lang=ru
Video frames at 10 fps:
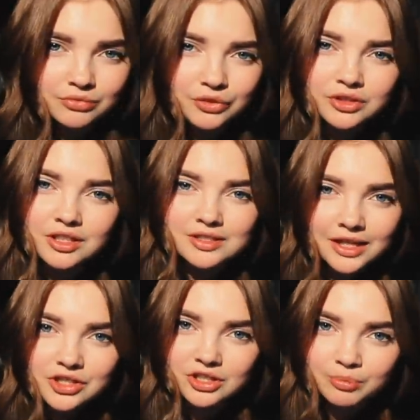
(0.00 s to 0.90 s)
Вот ты
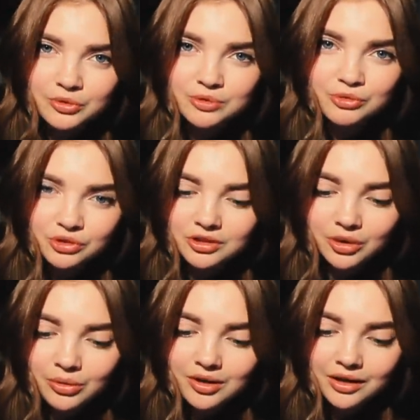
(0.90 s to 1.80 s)
знаешь, допустим, что
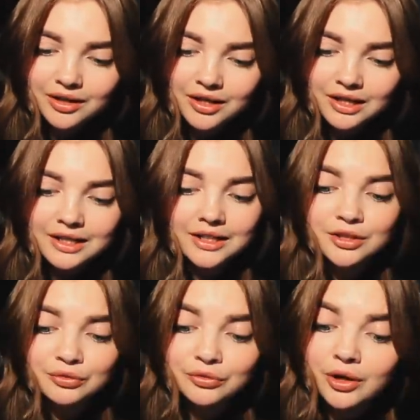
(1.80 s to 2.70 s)
такое
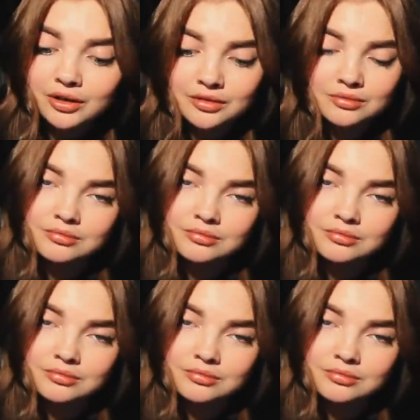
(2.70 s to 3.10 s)
канифоль?